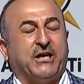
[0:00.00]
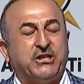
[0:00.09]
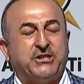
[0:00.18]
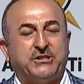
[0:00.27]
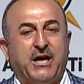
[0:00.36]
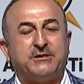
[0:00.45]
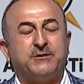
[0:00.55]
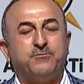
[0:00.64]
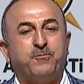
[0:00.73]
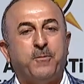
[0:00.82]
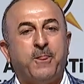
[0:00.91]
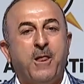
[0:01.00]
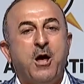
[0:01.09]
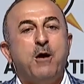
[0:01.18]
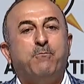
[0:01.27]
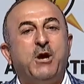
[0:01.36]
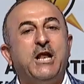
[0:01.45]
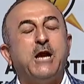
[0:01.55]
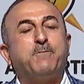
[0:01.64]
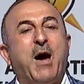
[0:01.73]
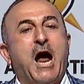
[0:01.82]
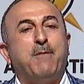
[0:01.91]
çalışacağız.
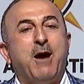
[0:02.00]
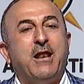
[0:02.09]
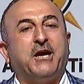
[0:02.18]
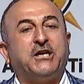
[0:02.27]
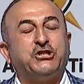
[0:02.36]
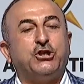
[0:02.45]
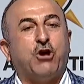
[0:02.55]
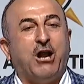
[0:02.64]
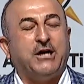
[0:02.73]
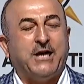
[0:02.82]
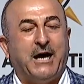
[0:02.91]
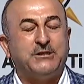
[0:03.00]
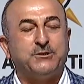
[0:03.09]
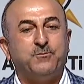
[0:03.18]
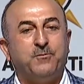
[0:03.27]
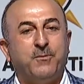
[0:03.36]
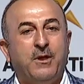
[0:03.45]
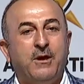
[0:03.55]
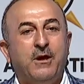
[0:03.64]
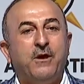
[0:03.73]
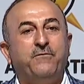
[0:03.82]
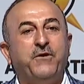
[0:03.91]
Birlik beraberlik içinde olacağız.
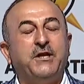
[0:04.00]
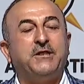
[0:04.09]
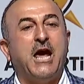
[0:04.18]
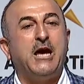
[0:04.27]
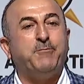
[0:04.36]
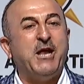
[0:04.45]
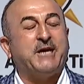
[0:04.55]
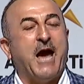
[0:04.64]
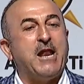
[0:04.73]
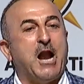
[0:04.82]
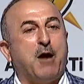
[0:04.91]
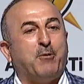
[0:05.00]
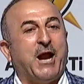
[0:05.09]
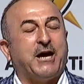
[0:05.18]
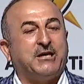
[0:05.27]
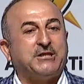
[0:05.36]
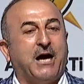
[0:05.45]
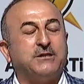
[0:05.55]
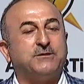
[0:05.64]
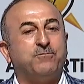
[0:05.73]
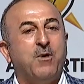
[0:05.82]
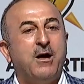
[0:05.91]
Fitneyi bir kenara bırakacağız.
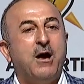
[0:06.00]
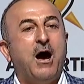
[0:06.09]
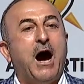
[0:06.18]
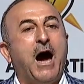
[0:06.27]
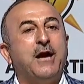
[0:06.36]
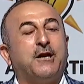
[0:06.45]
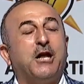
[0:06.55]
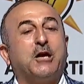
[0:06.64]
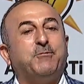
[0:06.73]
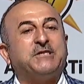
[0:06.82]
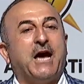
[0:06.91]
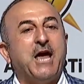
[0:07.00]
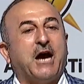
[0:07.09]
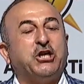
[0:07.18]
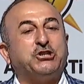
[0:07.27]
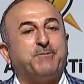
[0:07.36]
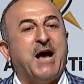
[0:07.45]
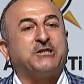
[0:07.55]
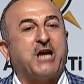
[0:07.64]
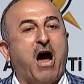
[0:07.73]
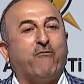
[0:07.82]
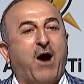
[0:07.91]
Ayrılık bize yakışmaz,
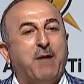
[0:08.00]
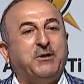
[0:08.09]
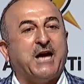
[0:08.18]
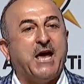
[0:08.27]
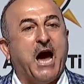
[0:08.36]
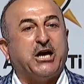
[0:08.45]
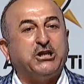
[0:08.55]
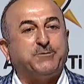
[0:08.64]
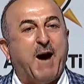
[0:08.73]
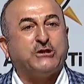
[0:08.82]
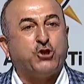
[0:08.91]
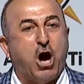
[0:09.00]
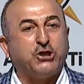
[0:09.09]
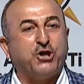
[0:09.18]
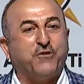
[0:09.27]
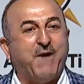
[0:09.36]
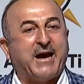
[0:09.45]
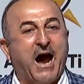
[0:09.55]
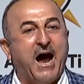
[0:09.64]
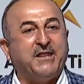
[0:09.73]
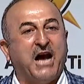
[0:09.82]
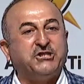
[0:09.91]
kavga bize yakışmaz, dostluk ve
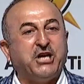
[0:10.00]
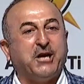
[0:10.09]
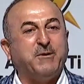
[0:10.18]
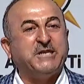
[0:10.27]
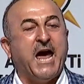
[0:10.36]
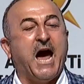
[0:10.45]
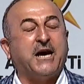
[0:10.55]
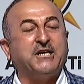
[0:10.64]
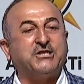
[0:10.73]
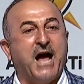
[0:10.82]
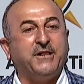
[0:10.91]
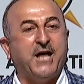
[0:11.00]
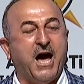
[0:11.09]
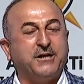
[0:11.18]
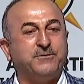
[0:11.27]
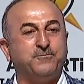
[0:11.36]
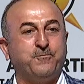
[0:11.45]
kardeşlik bize yakışandır.